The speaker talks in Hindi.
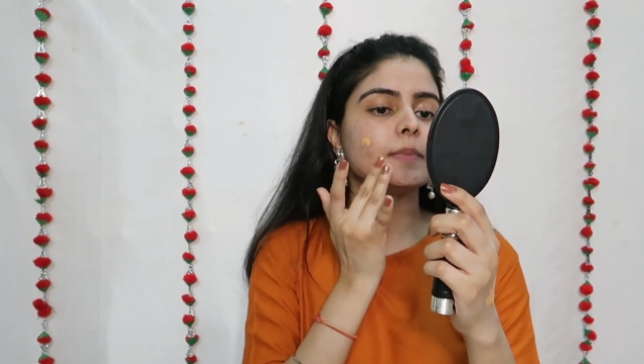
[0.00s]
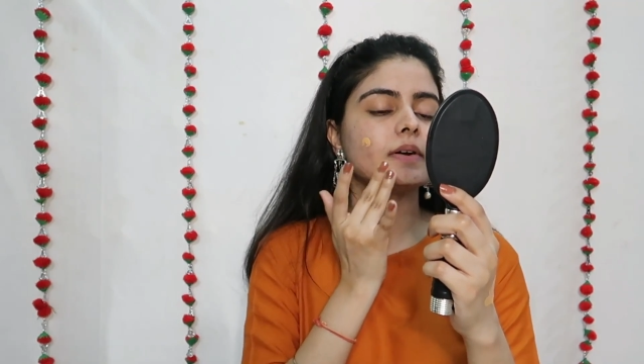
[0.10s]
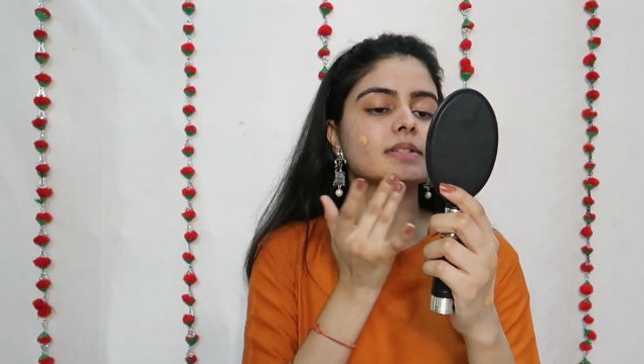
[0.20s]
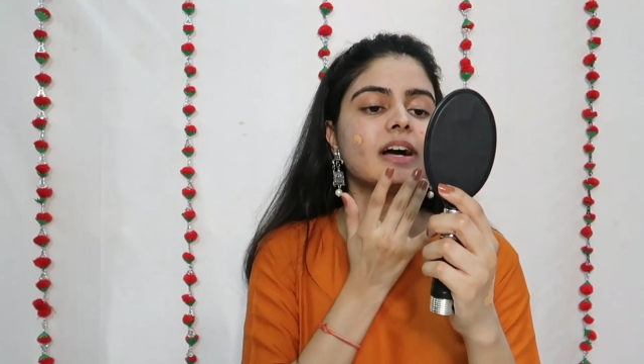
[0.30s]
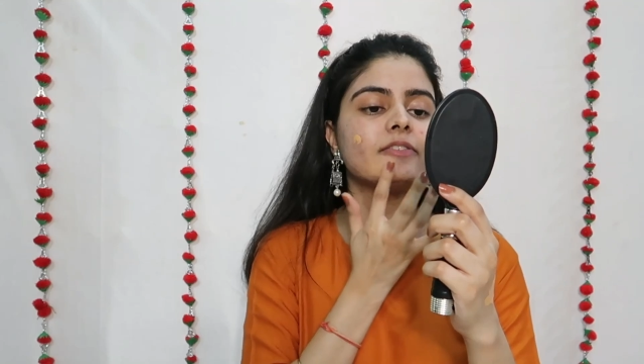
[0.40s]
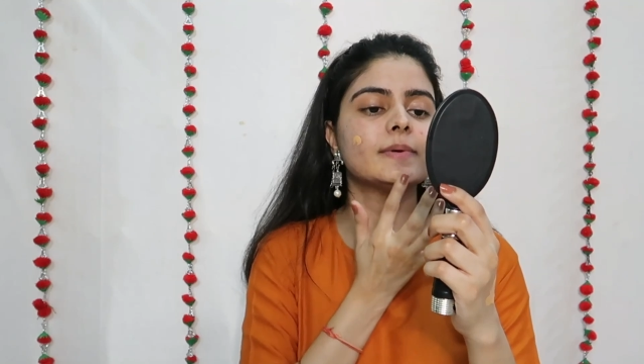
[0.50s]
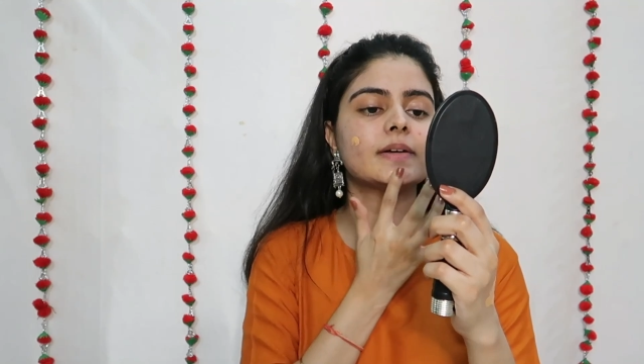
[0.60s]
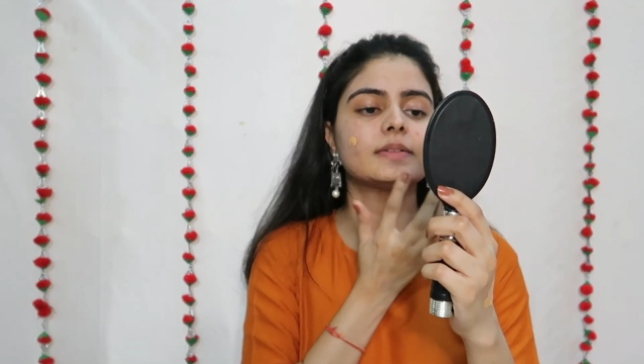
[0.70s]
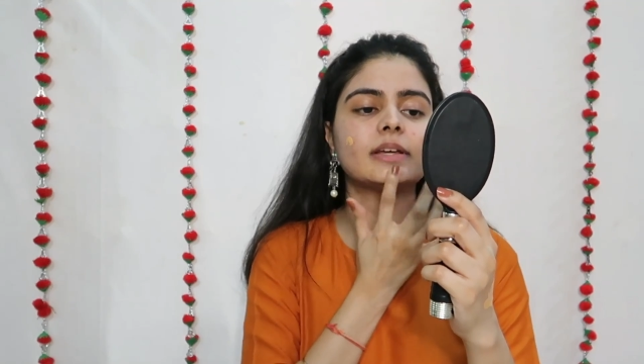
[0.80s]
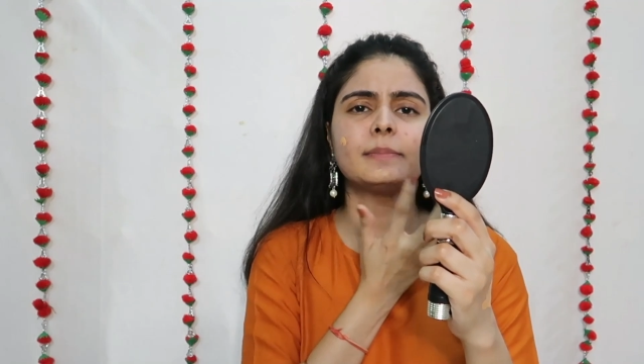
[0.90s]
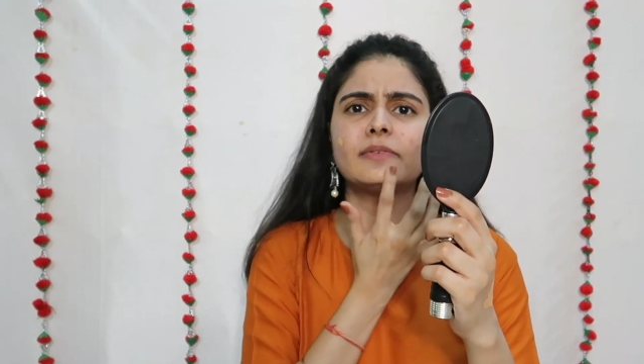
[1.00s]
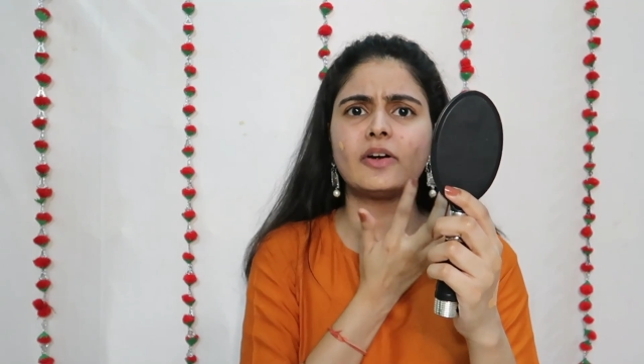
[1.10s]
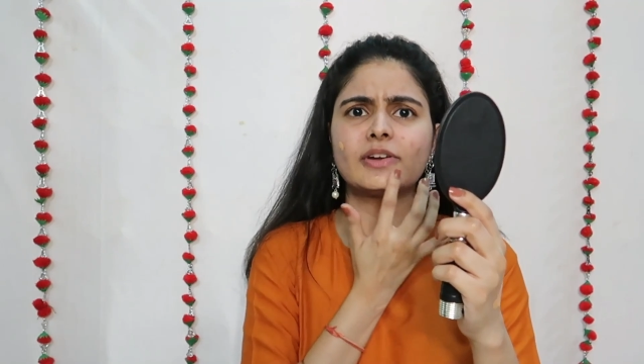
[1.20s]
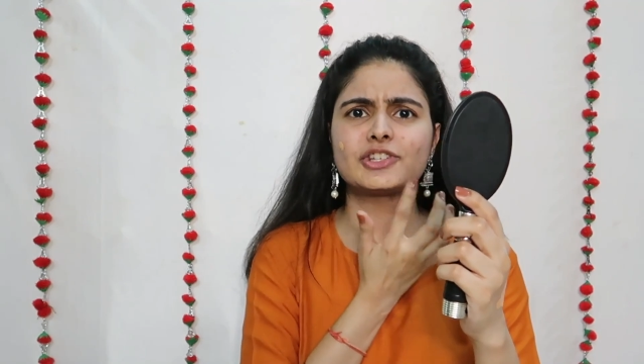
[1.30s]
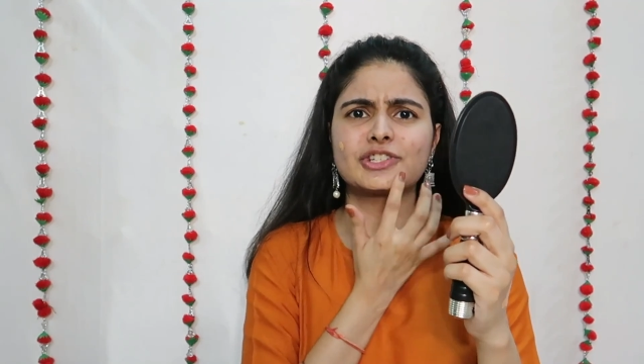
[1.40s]
बिकॉज काफ़ी बार होता है हम भी
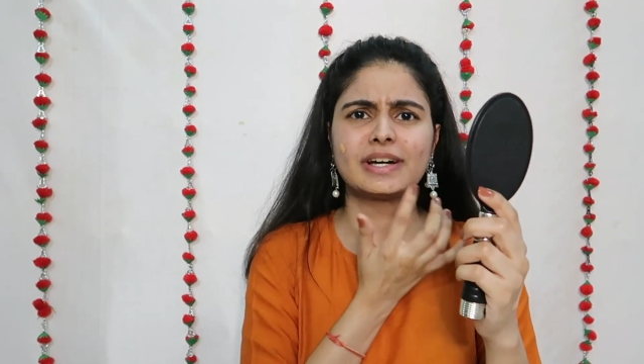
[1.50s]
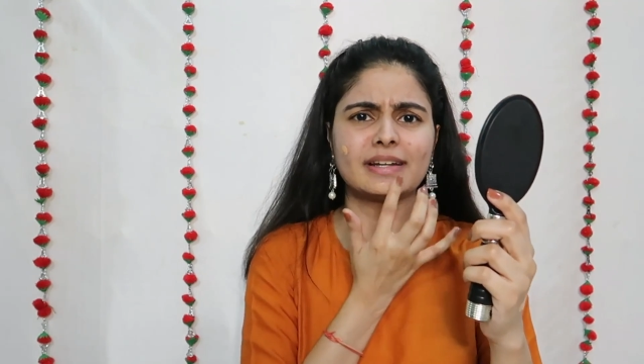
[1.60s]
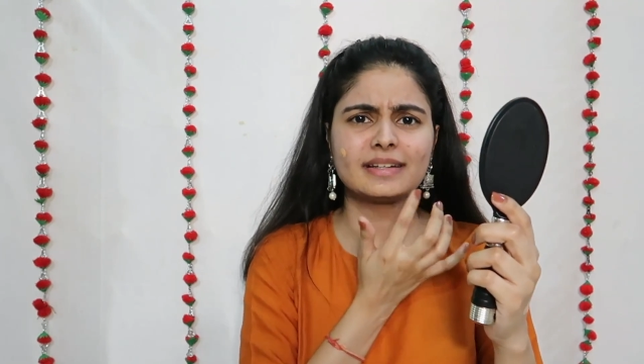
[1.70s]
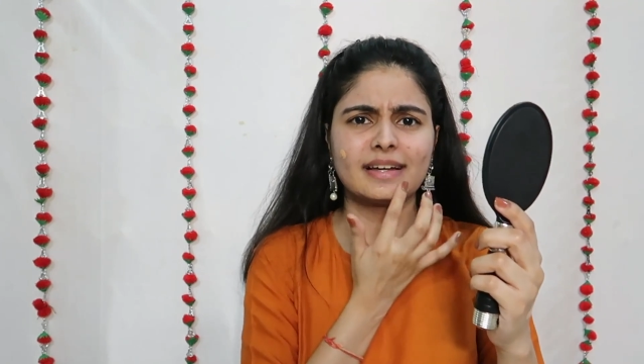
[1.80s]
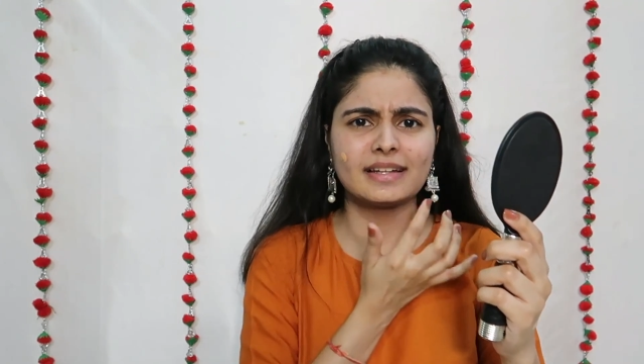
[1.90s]
फाउंडेशन गल,